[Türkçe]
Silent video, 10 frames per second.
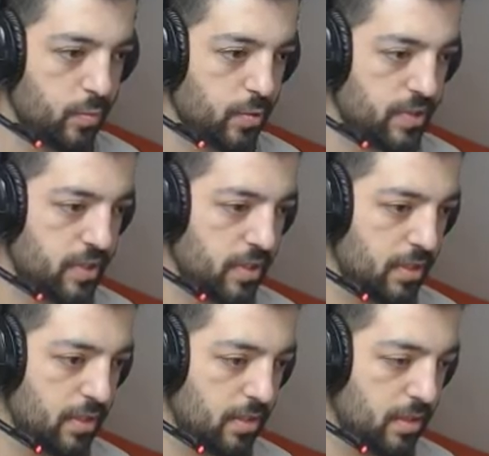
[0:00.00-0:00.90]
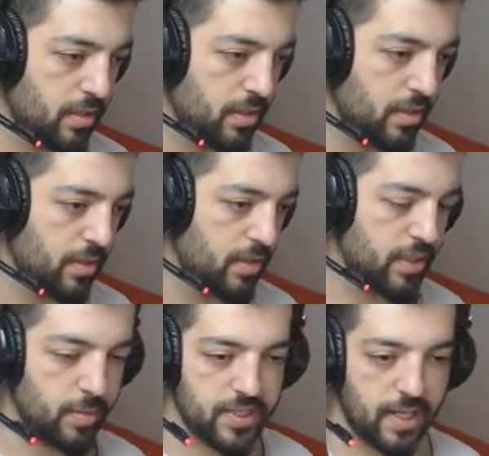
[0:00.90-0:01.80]
Burası
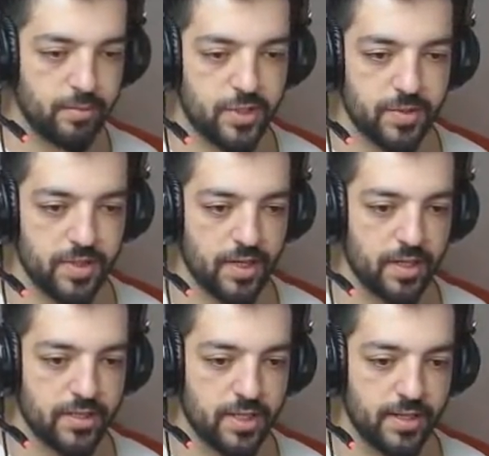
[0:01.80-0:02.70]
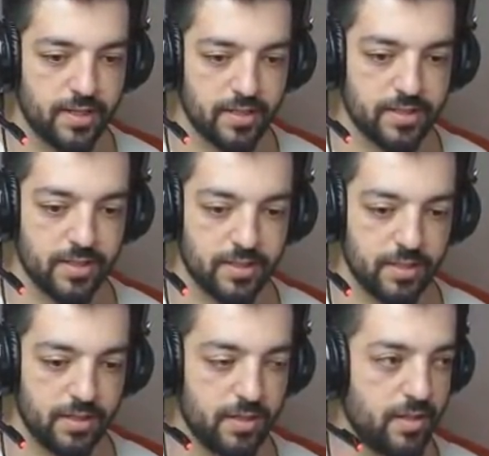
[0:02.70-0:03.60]
temizlenmiş midir arkadaşlar? Ne dersiniz?
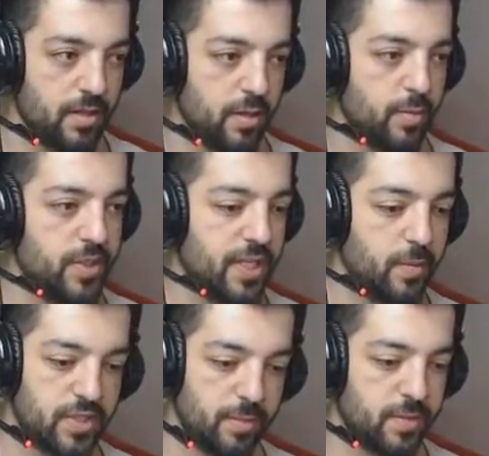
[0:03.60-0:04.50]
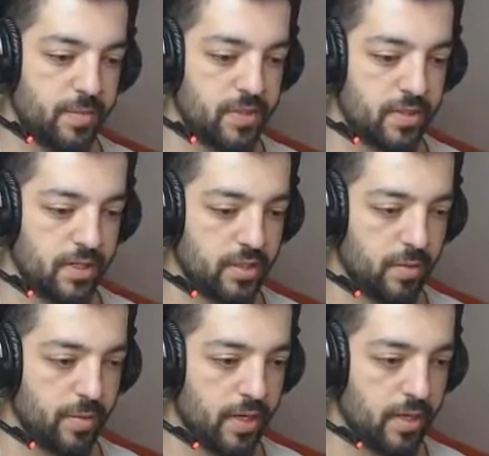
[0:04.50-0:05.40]
Bir temizlemiş miyizdir acaba
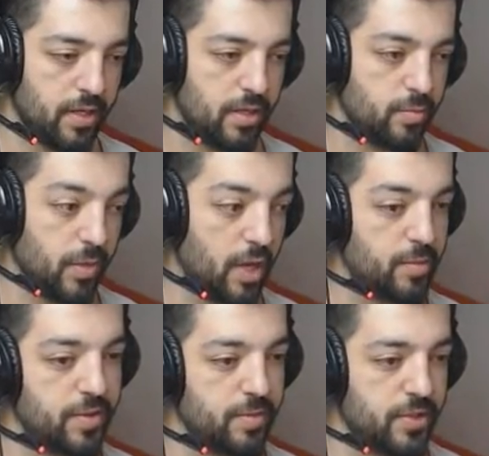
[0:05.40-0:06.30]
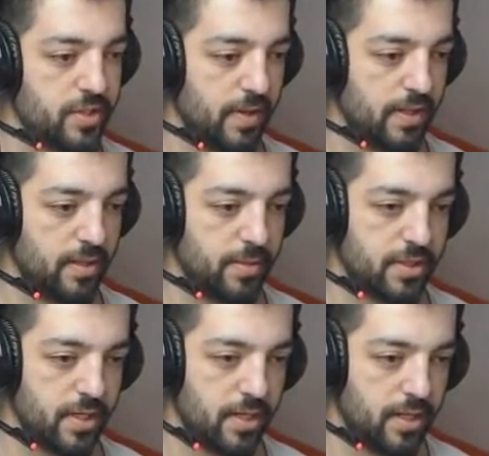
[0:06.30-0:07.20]
burayı? Mermi bitmişti valla
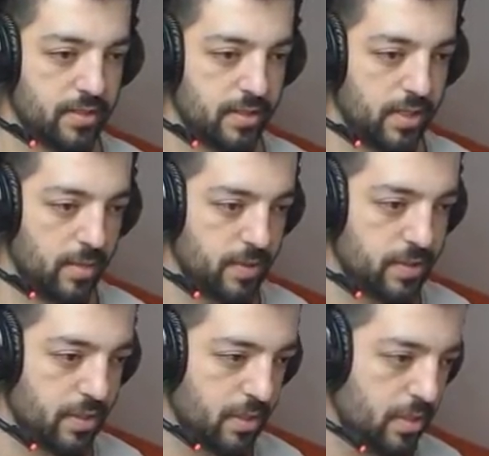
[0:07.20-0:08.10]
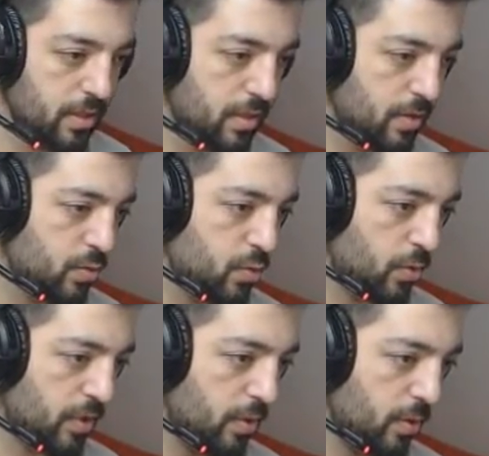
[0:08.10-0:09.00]
5.56'nın gelmesi.
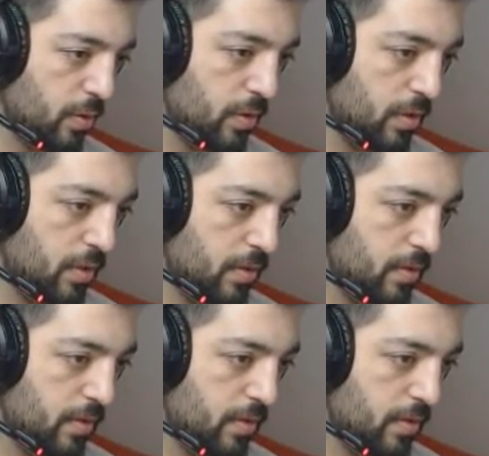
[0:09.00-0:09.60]
Çok iyi oldu.